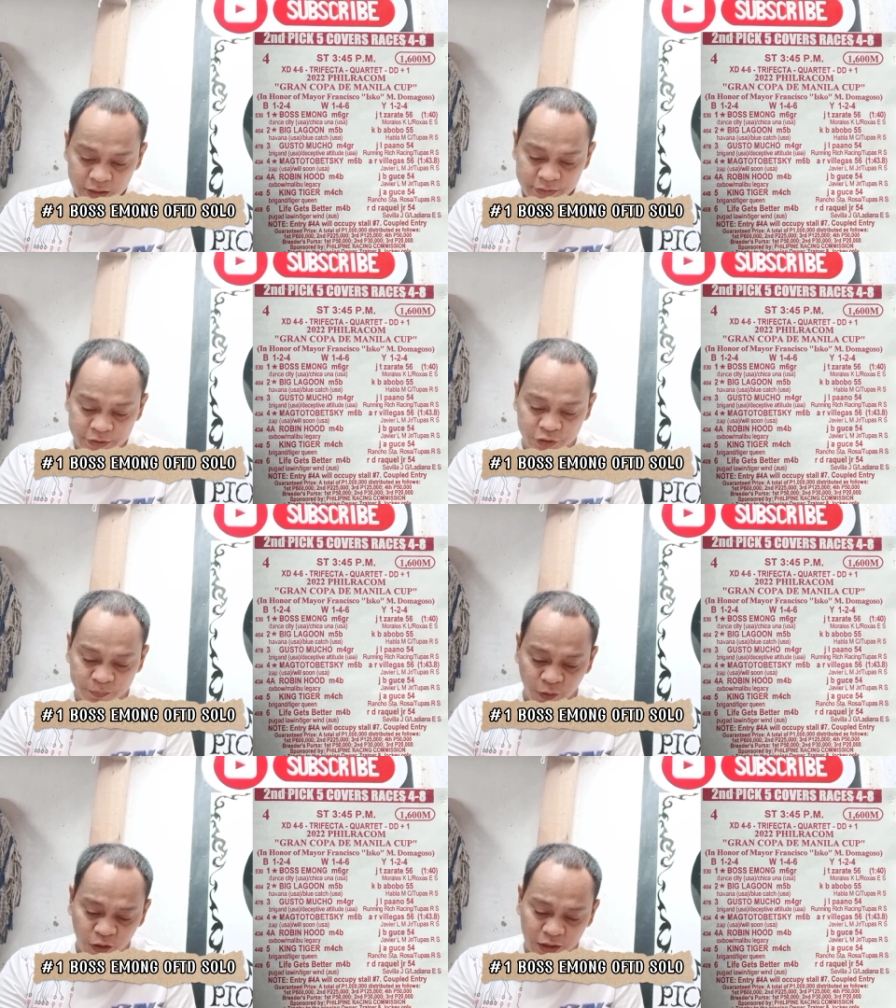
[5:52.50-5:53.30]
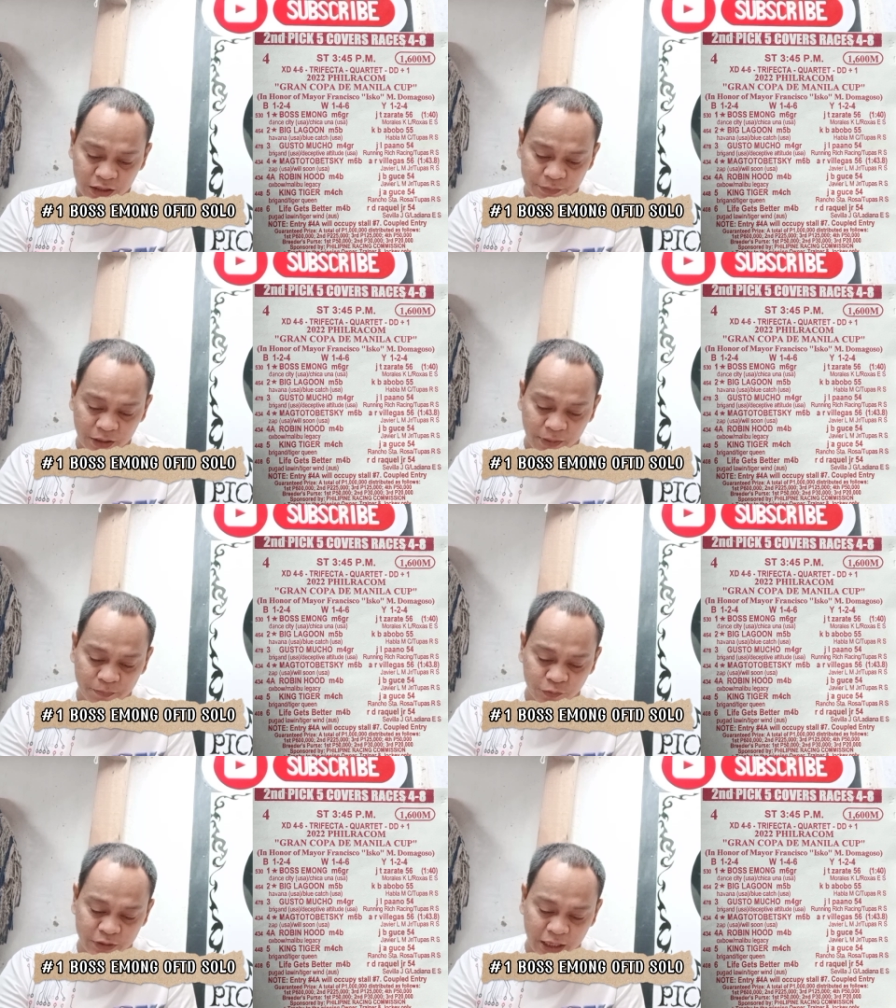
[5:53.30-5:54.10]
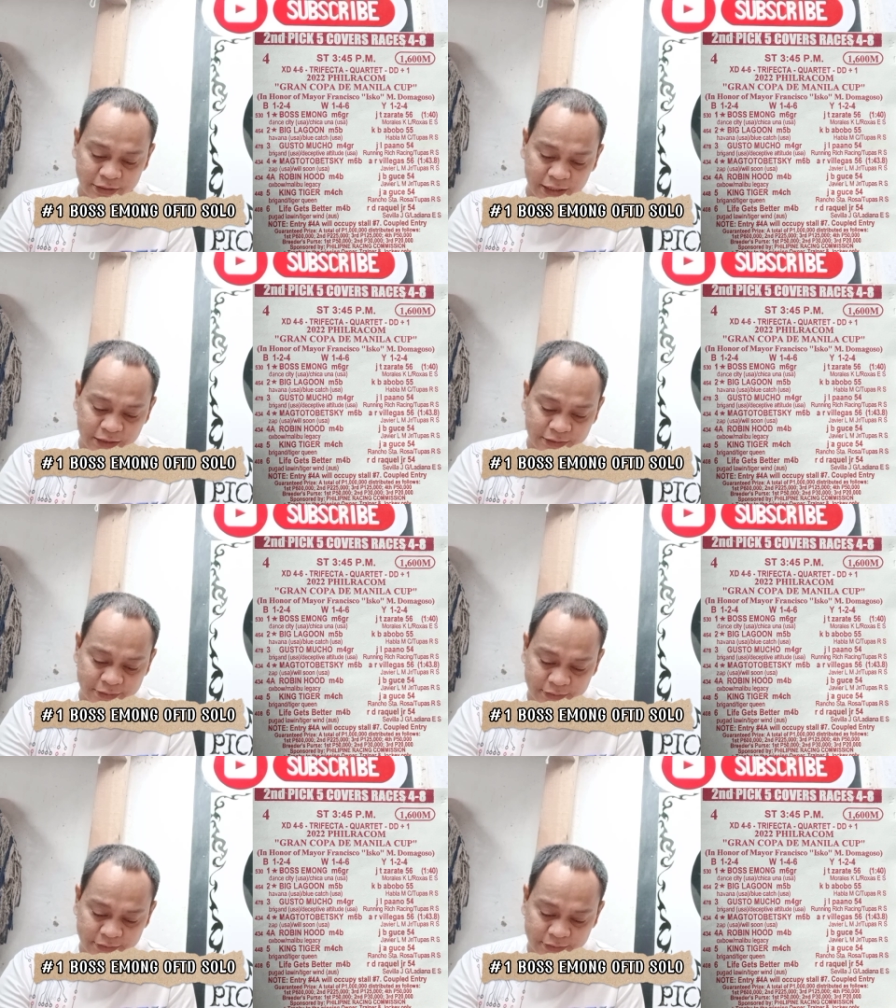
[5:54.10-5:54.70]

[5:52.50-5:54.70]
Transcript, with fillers: Dito po, alam naman po natin